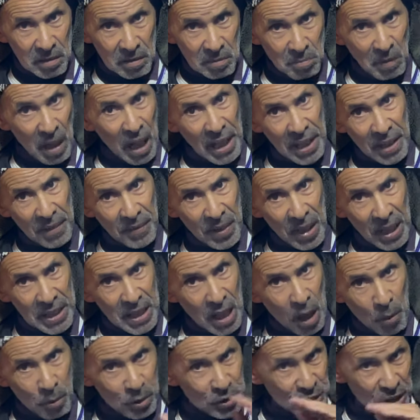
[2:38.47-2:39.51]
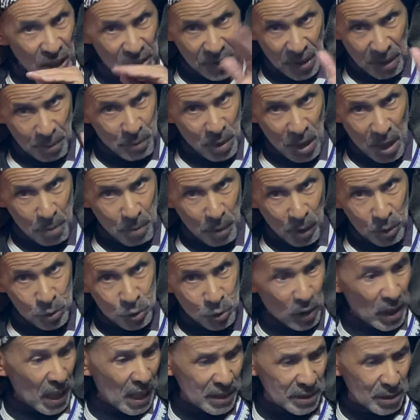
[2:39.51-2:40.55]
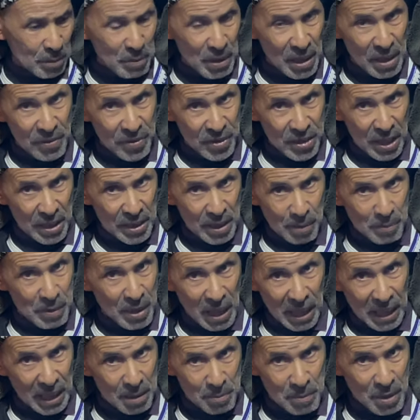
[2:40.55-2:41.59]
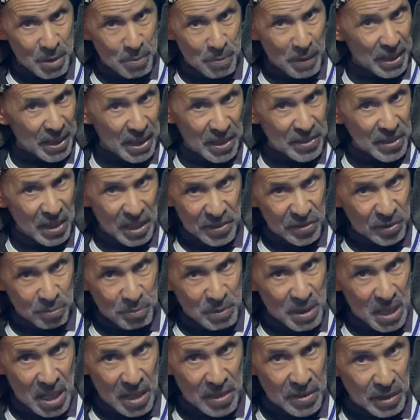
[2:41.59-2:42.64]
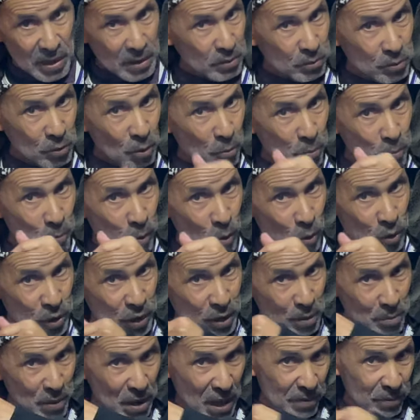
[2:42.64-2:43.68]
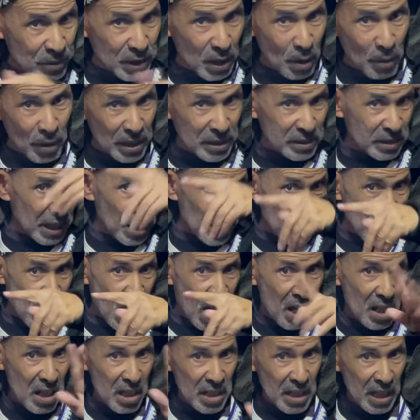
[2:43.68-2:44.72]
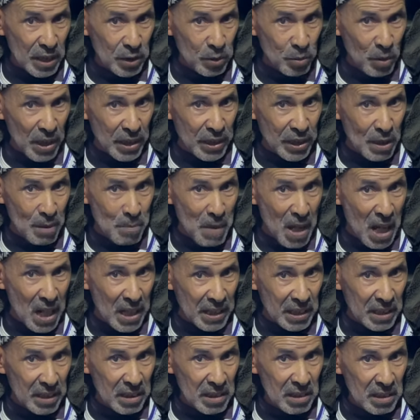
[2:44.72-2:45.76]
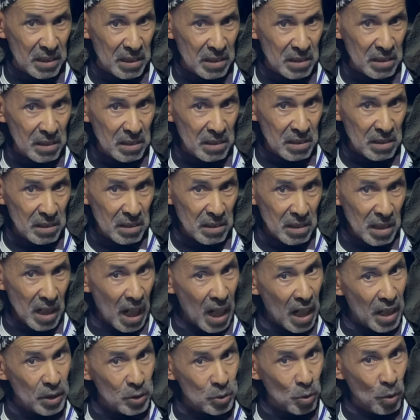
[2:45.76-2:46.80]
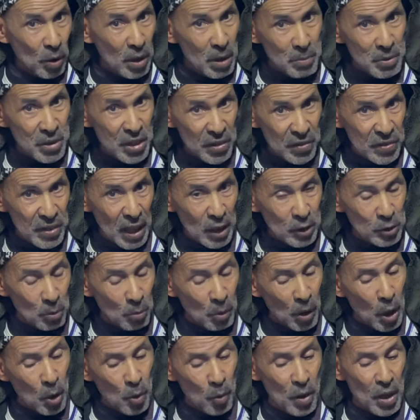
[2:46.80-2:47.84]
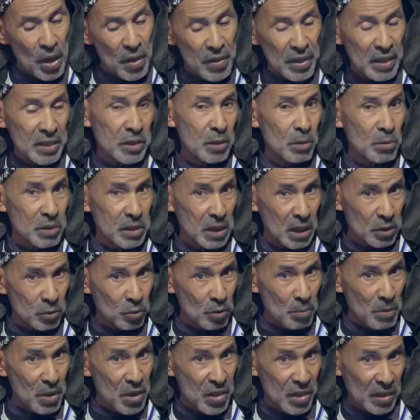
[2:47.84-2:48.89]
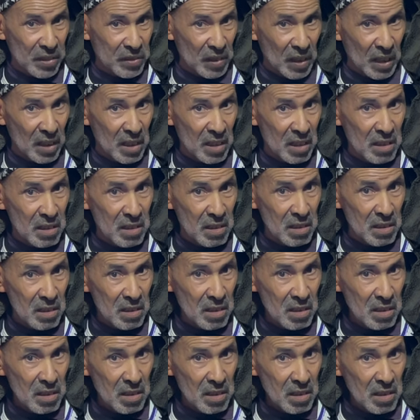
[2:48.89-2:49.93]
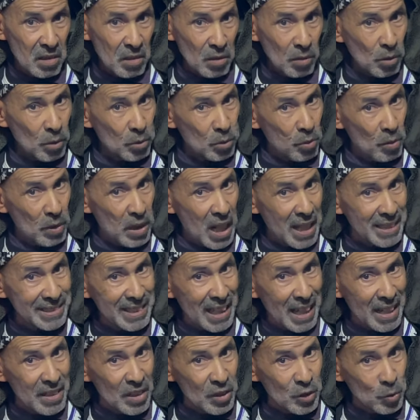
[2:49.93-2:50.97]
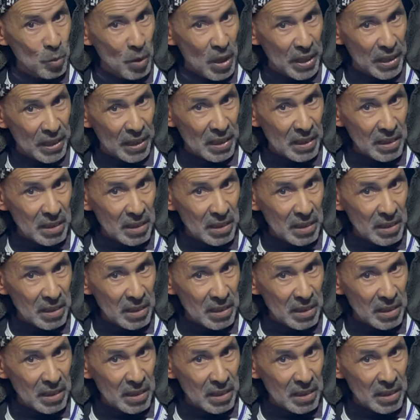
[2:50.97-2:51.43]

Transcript: ما عرف يا ولد جدرمية باقي عندي ملف جدرمية قال لي ما جبرناش هذه السميه هذه دبروا ذاك الملف داوها لطنجه عند وكيل مالك عيطوا لي مشيت عندهم قالوا لي هذه خصك وانت كتقول ماشي خصك قلت له لا سعاده سواكل